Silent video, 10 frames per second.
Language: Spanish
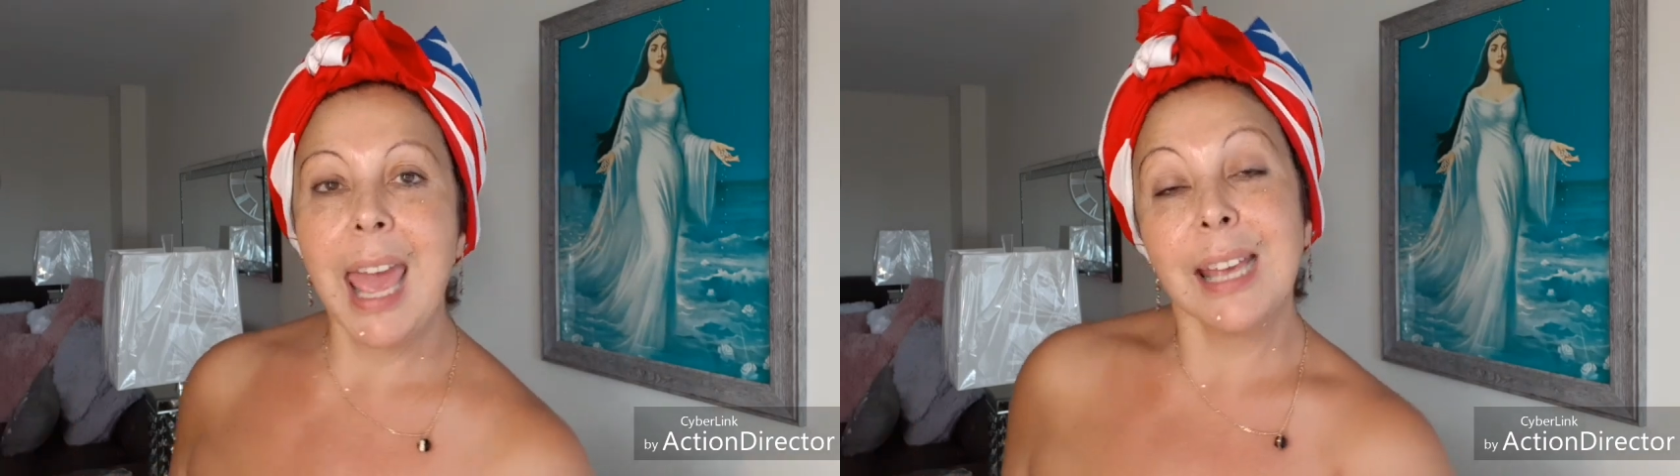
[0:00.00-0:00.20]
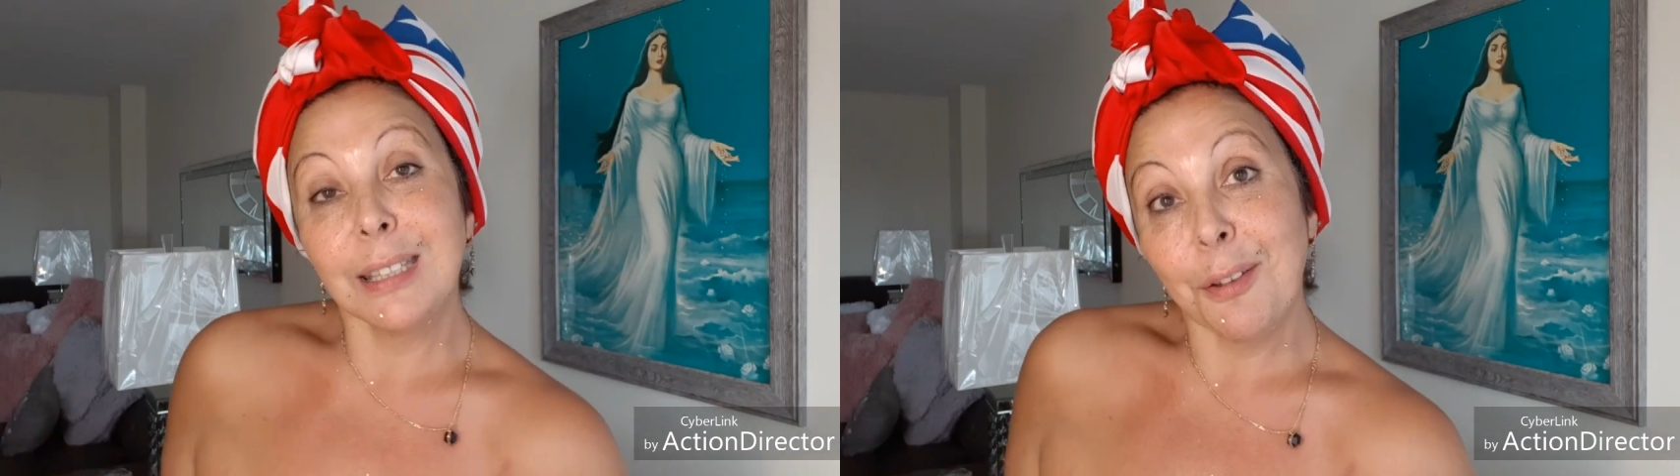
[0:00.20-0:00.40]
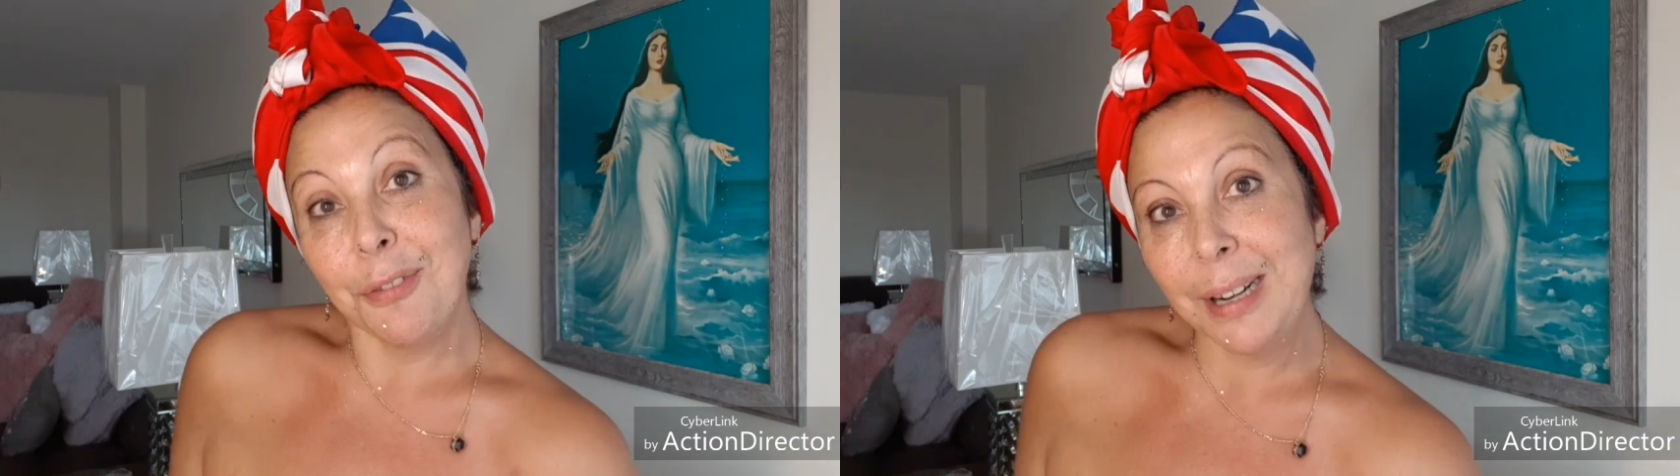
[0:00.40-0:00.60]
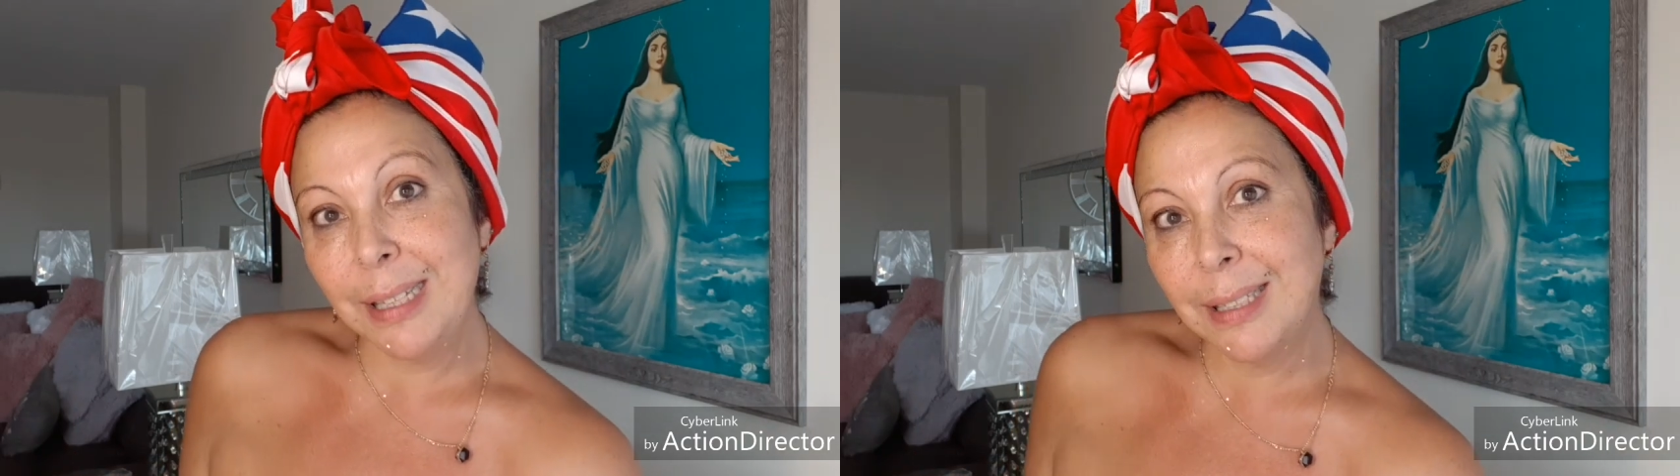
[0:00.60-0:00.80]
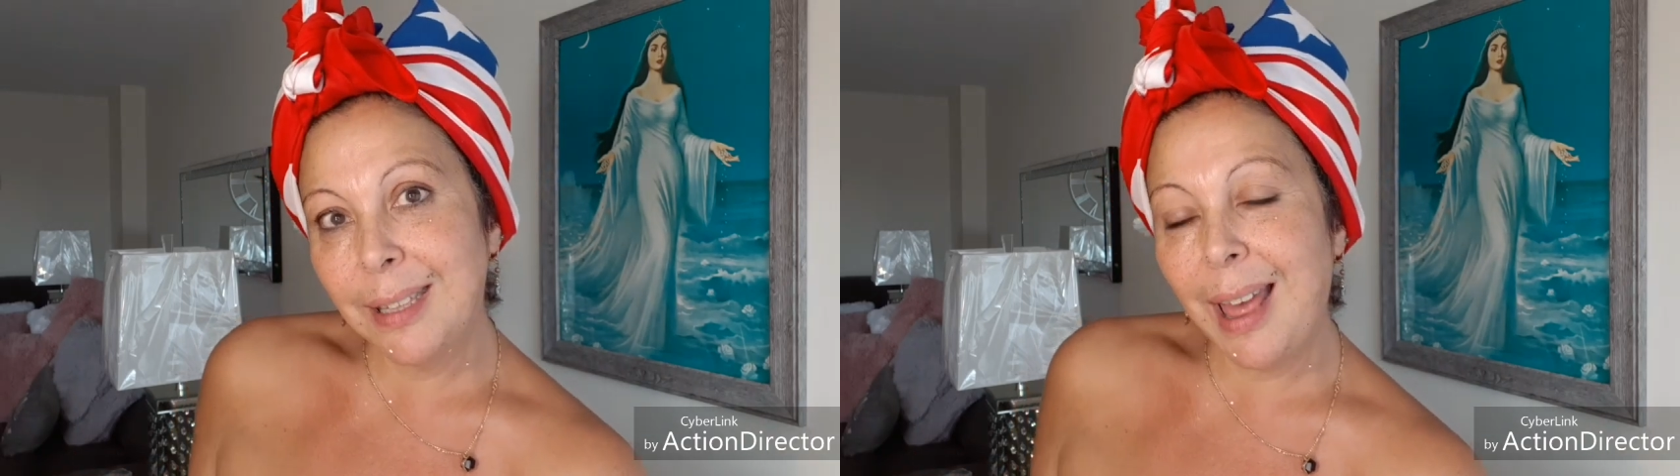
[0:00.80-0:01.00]
esa
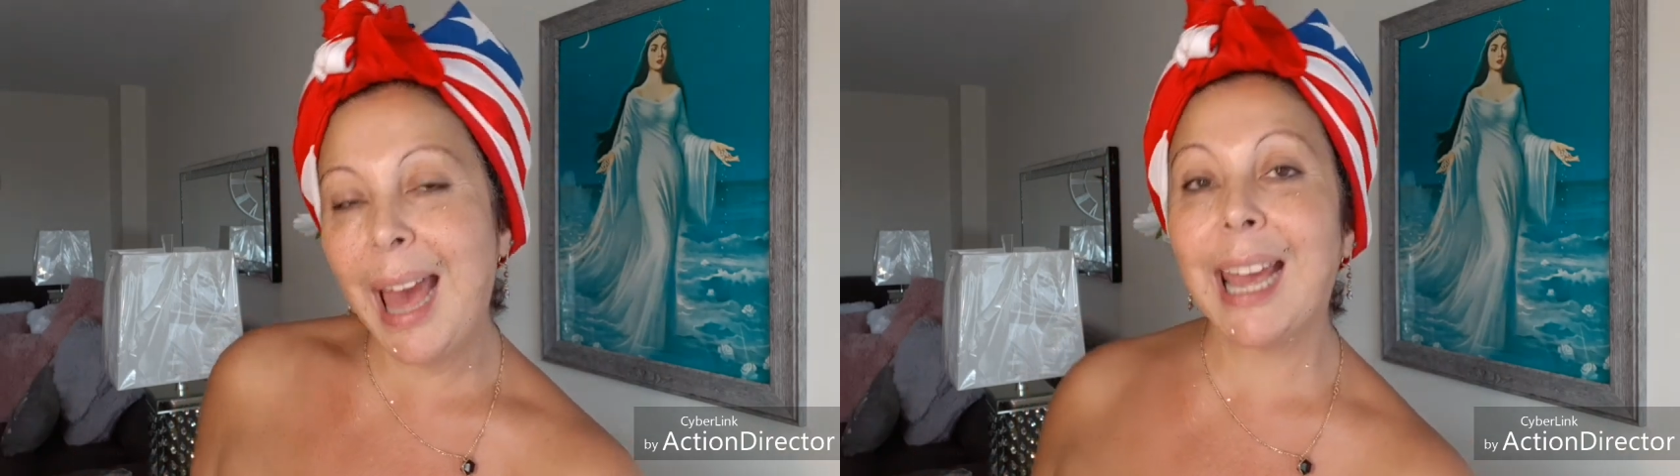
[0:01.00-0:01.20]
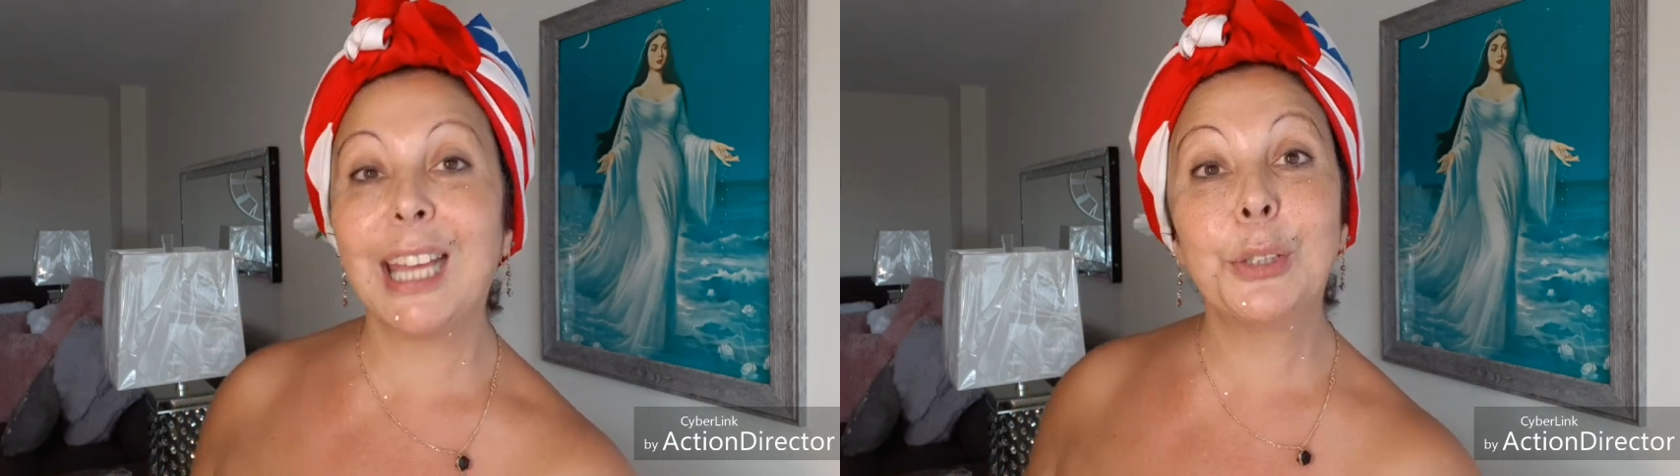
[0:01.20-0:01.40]
felicidad